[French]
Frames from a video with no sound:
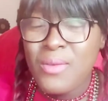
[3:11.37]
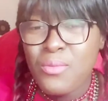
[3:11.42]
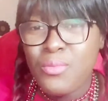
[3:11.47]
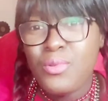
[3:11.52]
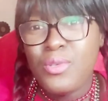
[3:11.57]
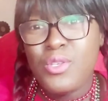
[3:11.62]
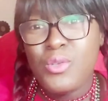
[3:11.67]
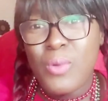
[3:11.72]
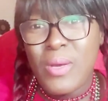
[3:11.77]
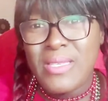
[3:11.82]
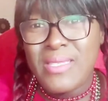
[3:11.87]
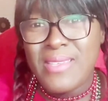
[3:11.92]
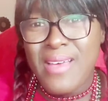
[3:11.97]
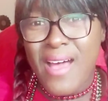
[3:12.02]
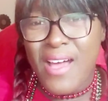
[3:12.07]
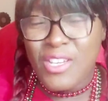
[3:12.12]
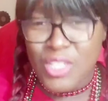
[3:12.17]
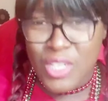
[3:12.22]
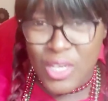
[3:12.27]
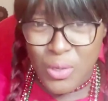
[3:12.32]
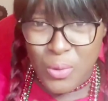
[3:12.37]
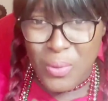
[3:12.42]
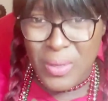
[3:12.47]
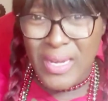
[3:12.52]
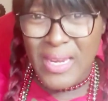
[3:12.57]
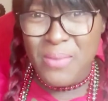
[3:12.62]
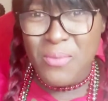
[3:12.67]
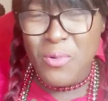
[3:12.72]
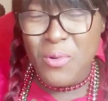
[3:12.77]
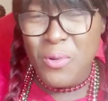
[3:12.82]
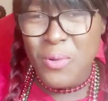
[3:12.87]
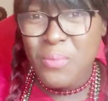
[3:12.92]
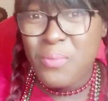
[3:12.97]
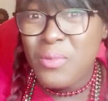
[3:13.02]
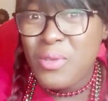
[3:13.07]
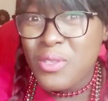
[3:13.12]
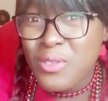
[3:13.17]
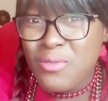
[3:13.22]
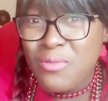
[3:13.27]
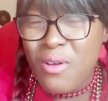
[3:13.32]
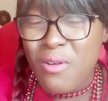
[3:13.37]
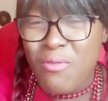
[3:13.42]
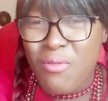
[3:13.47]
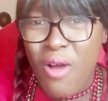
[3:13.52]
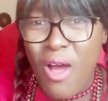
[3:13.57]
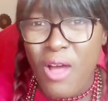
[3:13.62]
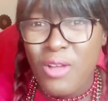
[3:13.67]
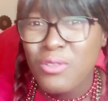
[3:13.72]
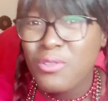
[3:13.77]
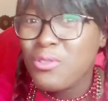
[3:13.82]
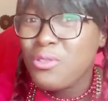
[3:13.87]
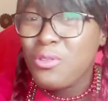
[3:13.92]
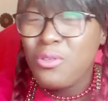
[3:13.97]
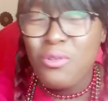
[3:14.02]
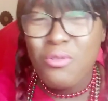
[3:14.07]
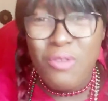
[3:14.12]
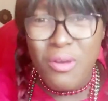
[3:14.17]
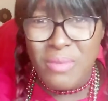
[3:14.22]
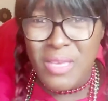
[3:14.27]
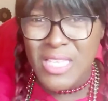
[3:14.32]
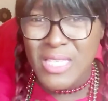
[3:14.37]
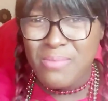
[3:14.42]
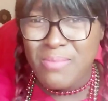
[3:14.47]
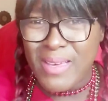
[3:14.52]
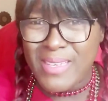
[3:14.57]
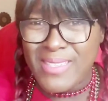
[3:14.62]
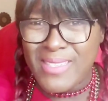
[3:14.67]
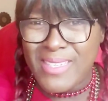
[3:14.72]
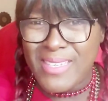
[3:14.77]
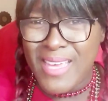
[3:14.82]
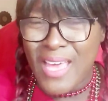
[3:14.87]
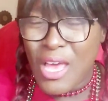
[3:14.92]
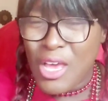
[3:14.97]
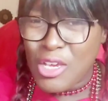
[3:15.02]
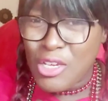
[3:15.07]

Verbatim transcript: puis sois sage, écoute les mots, puis tu vas voir, tout va bien se passer.